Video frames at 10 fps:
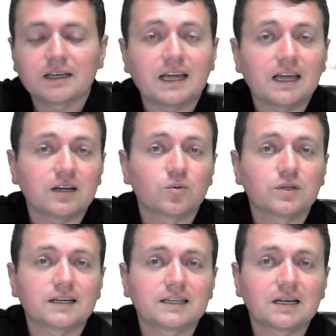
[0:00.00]
que
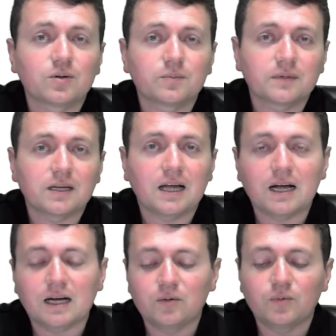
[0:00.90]
ejecute el random,
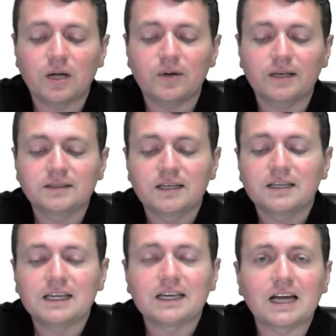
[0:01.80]
hágalo una vez
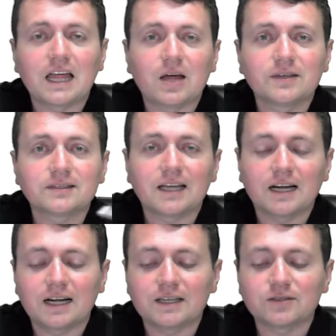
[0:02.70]
y cada vez
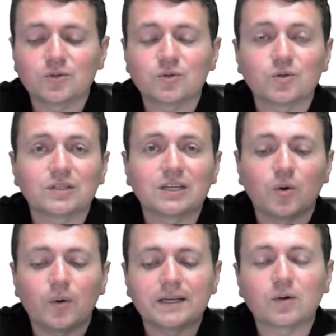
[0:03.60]
que haga esto entonces
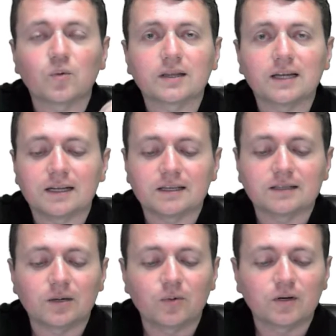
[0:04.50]
lo vaya a guardar en
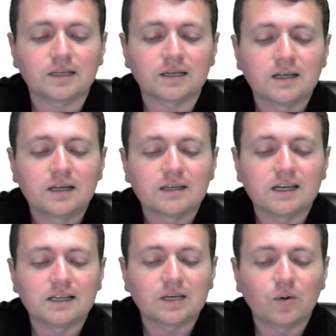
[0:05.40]
esa bolsa.
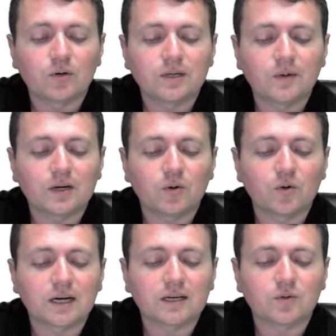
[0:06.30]
En esa bolsa va a
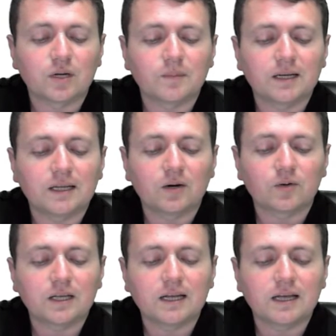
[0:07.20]
colocar de una manera
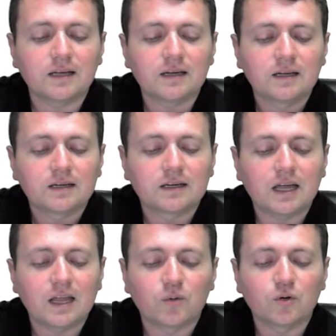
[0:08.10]
ordenada
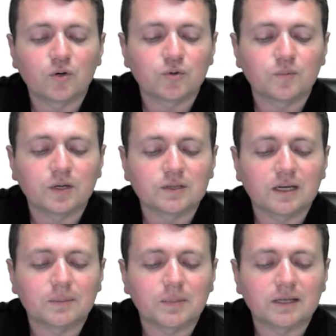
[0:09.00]
cada uno de los números
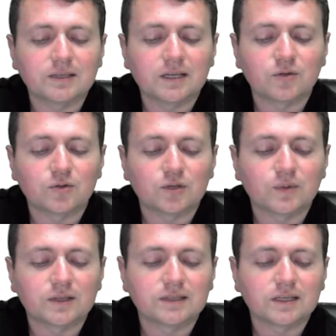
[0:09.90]
que han apareciendo.
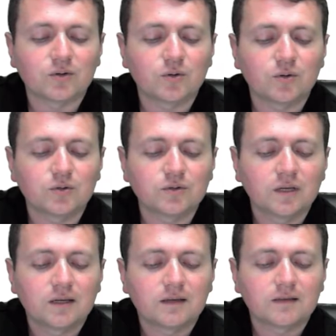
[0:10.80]
Entonces puede ser 2,
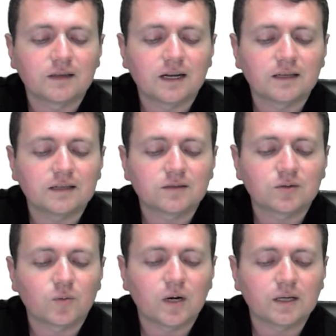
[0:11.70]

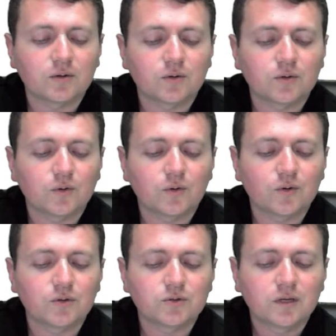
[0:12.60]
3, 4, otro
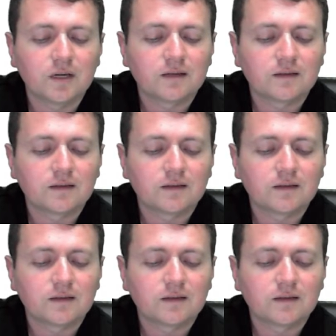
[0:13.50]
2,